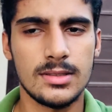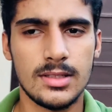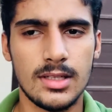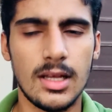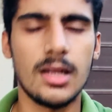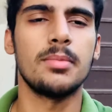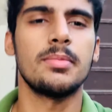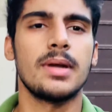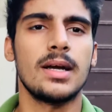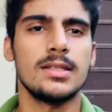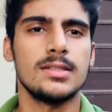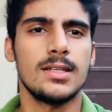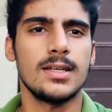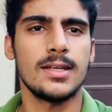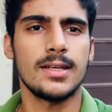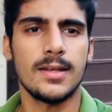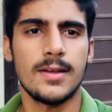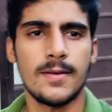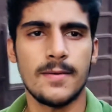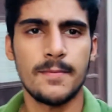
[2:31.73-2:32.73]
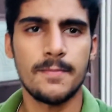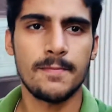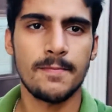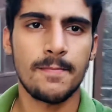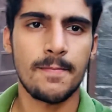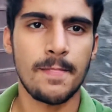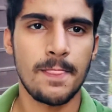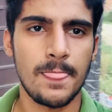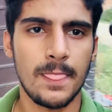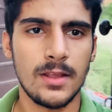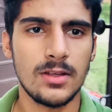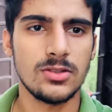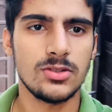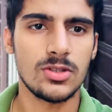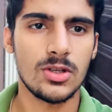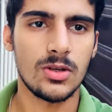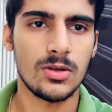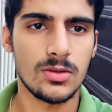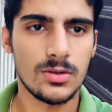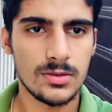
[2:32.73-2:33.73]
घर पे आ जाएंगे
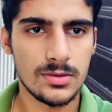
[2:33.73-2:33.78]
चल